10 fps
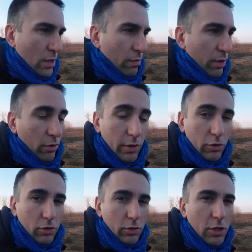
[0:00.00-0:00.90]
perlomeno
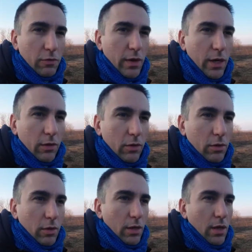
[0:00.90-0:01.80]

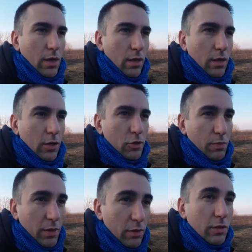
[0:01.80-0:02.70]
soddisfatto e
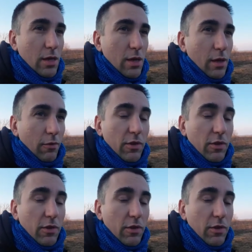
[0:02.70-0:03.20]
spero di